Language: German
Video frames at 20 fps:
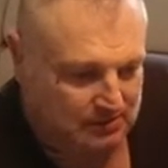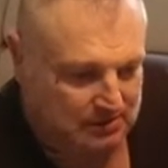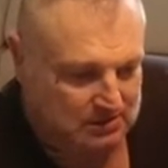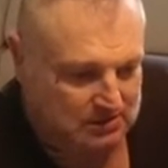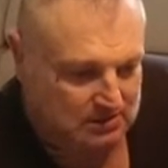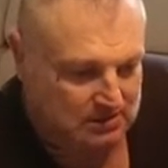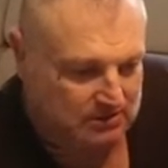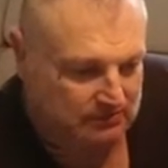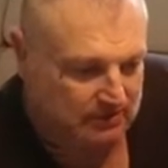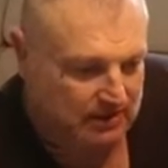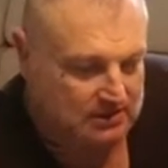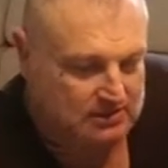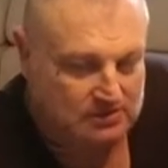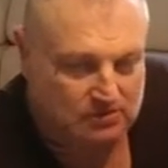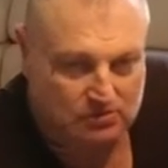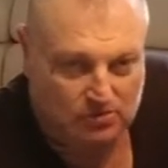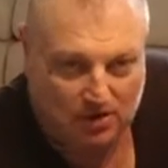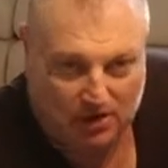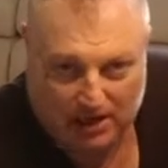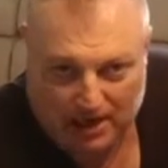beziehungsweise
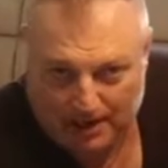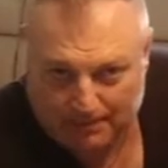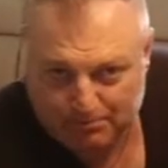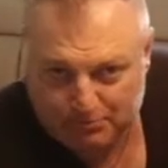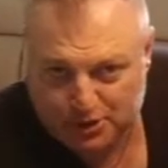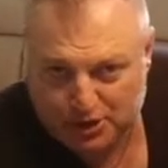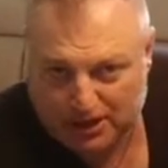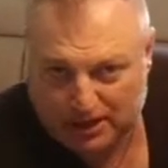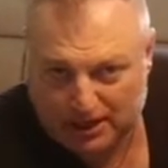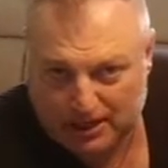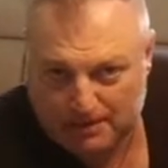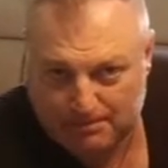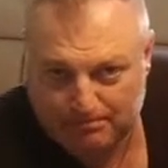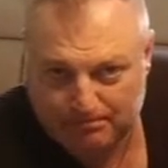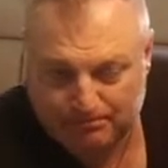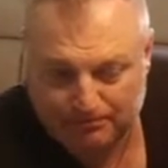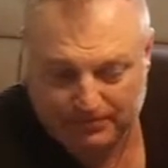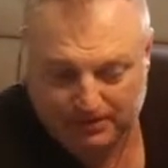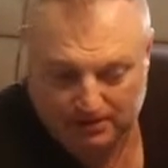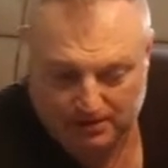durch
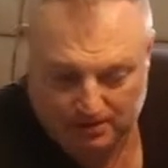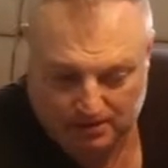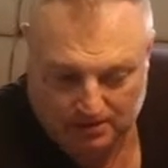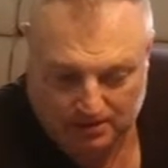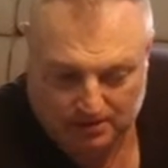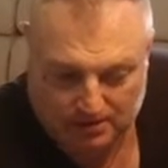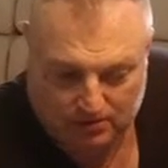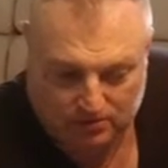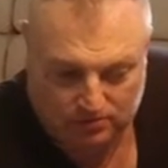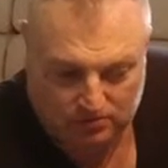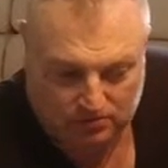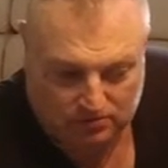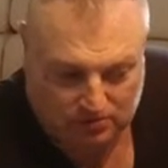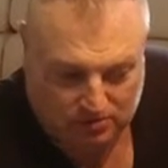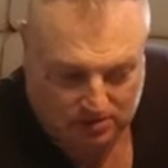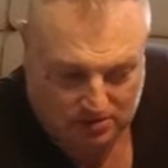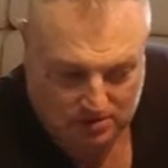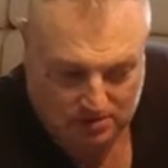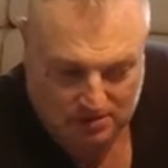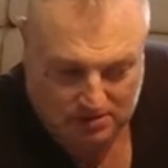Abschreiben äh,
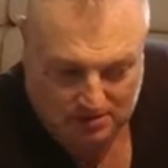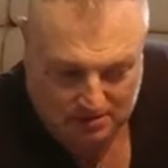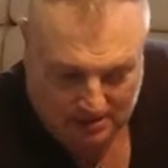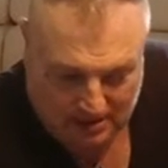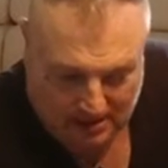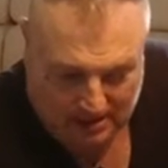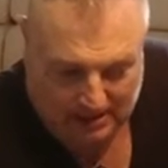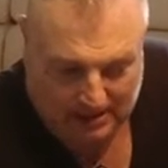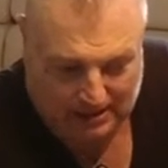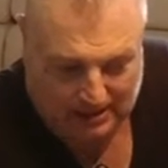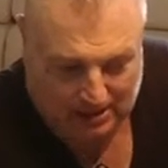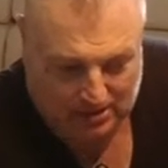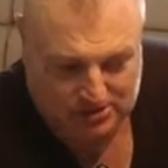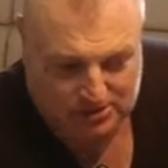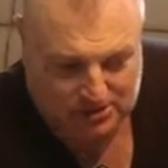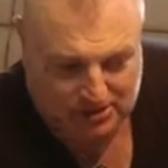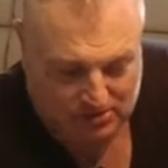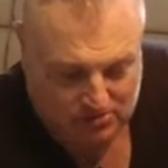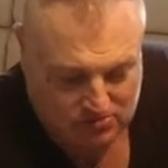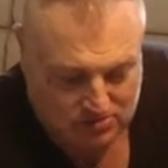und
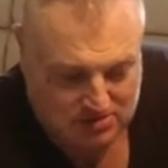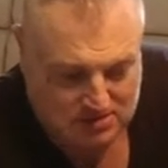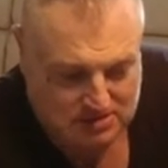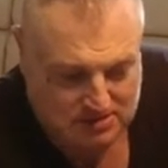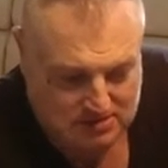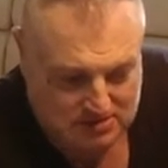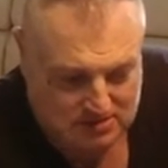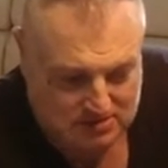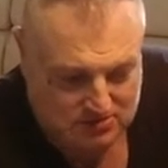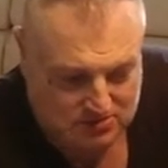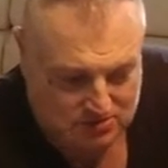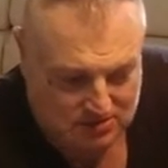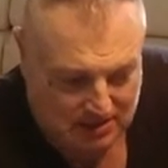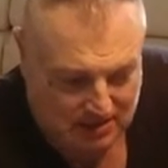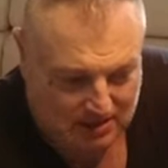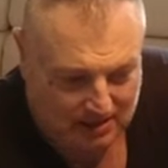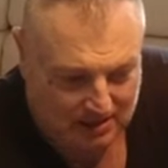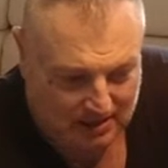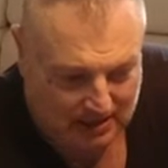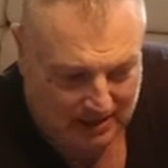Ausdrucken
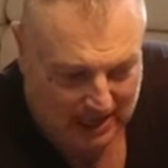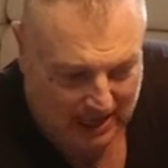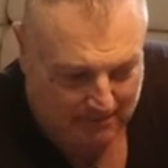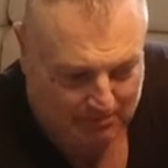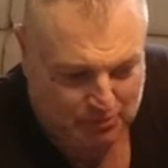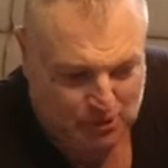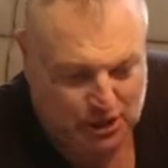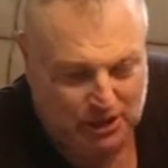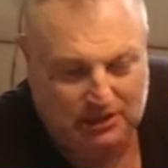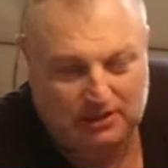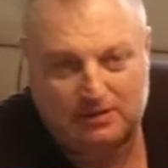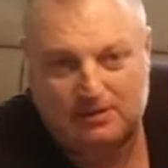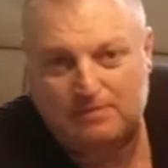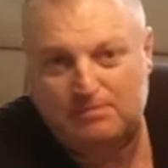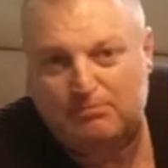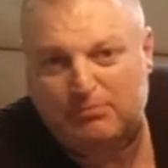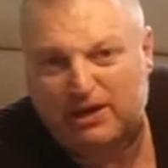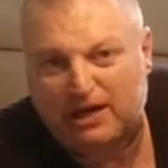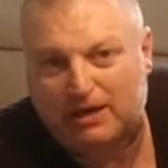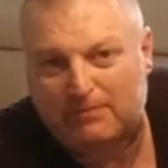oder
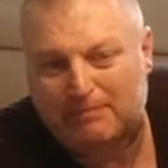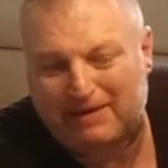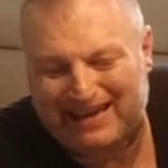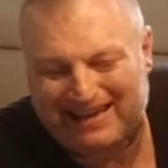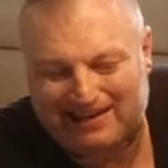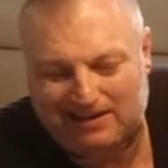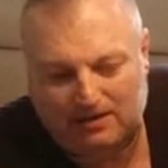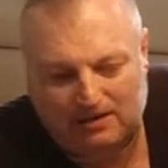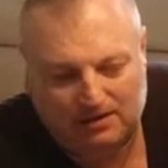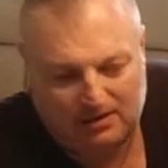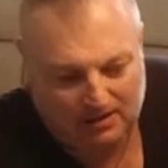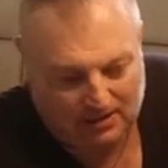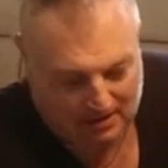Abschicken per Mail